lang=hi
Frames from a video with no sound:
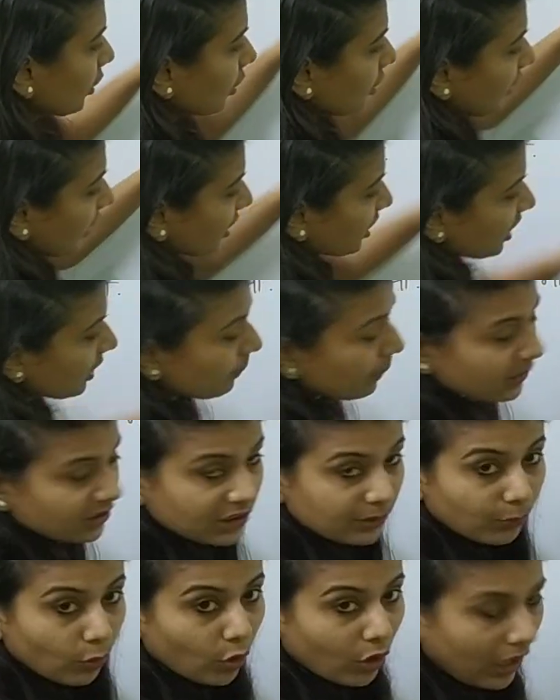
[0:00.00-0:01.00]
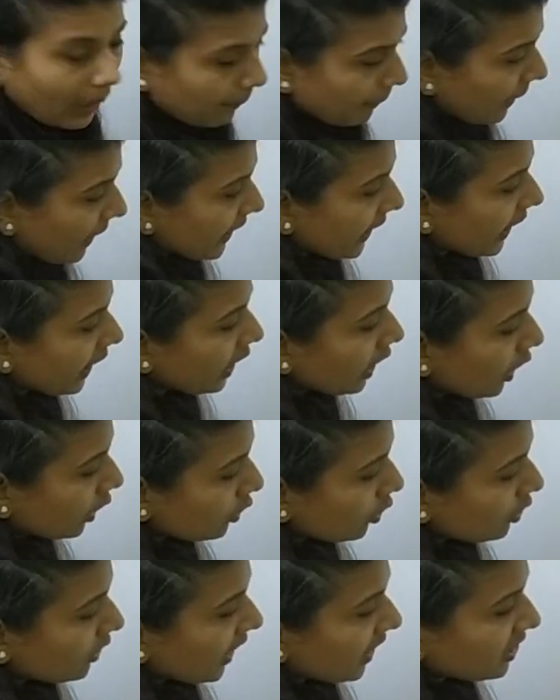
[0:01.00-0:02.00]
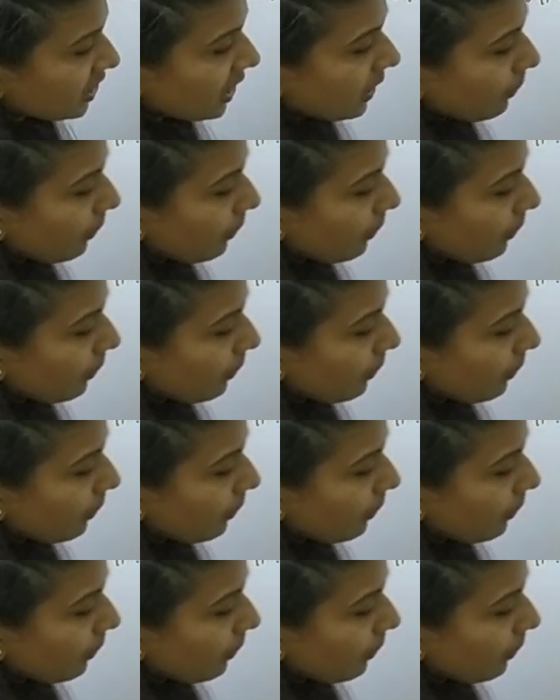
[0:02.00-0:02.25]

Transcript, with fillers: तो दक्षिण पश्चिम होगा आपका ये तो दक्षिण